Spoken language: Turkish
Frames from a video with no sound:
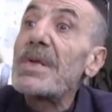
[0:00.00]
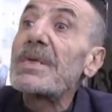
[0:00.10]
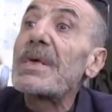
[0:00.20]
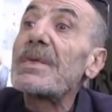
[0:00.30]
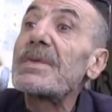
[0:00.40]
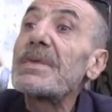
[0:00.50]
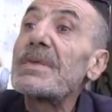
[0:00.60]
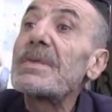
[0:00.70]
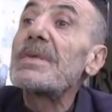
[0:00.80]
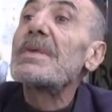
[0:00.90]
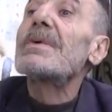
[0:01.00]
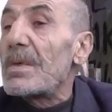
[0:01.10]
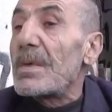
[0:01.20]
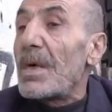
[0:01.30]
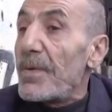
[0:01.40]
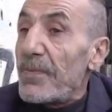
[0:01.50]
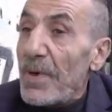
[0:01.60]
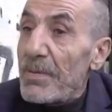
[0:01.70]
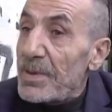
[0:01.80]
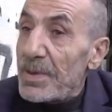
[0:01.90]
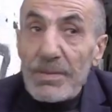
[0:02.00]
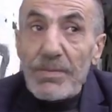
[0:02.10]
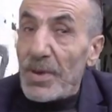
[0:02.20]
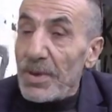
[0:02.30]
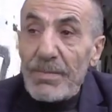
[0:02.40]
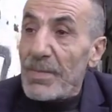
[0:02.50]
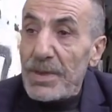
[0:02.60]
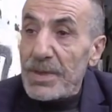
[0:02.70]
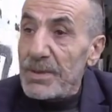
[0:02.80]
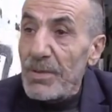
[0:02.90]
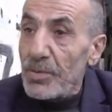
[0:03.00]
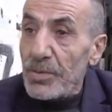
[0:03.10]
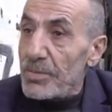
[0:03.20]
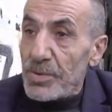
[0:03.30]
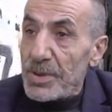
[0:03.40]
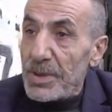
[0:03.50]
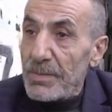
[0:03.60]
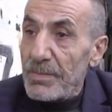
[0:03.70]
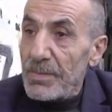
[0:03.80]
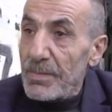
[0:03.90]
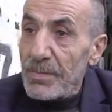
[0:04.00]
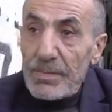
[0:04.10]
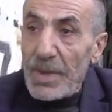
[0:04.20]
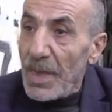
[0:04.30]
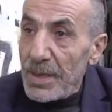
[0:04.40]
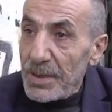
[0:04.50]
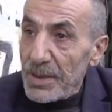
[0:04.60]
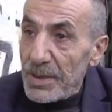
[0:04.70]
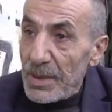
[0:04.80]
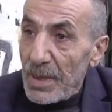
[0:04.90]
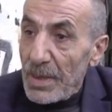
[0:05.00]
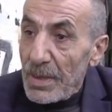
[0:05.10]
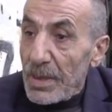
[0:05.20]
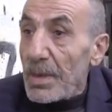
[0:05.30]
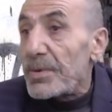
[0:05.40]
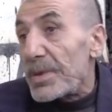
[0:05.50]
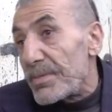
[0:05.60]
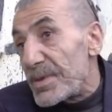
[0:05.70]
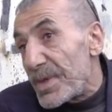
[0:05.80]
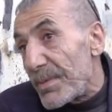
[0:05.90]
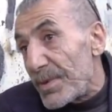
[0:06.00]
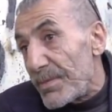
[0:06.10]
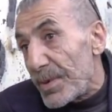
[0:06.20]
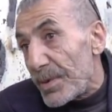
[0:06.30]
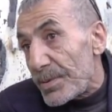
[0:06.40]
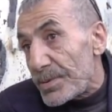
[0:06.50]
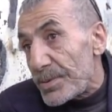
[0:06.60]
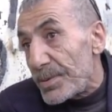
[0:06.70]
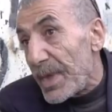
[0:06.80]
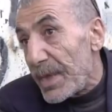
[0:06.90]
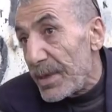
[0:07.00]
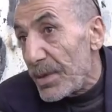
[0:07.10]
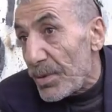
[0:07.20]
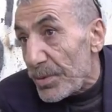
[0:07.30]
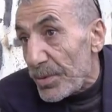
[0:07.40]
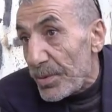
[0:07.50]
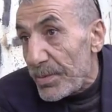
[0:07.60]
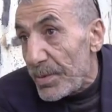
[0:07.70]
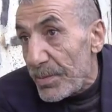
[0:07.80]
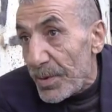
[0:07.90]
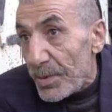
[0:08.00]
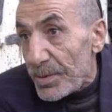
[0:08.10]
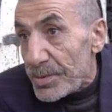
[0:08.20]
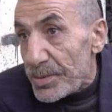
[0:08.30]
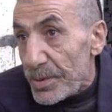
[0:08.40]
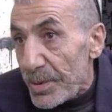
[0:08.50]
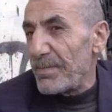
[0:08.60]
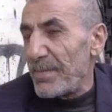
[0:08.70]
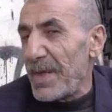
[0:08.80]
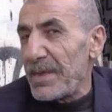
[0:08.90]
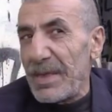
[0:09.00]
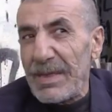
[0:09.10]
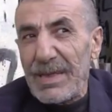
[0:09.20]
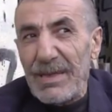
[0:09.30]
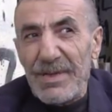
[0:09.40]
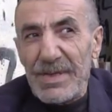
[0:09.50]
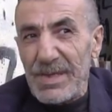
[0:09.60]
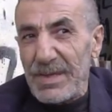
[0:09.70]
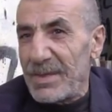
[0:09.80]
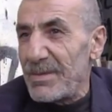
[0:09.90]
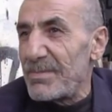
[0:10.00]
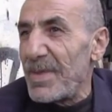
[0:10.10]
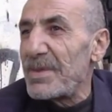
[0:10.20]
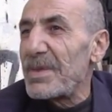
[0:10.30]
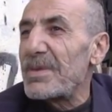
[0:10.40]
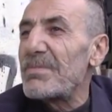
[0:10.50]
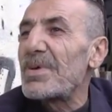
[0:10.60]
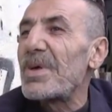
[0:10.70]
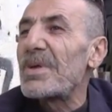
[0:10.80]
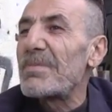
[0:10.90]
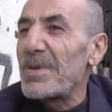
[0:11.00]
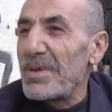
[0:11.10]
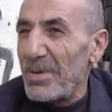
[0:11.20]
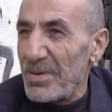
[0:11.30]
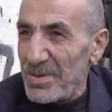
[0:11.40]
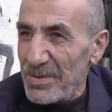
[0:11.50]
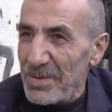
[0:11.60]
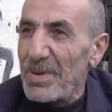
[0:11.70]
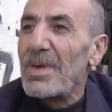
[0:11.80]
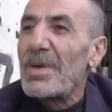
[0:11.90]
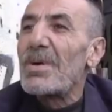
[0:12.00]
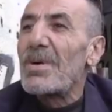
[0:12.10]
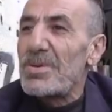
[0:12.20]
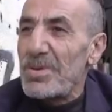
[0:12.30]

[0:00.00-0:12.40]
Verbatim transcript: Kahveciler geldi. Hanif abi dedim bu adamları kim öldürmüş dedim. Hayırdır? Ya dedi biz de bilmiyoruz. Neyin ne olduğunu bilmiyoruz. Ben yani kahveciye dedim ben dedim bu adamdan hoş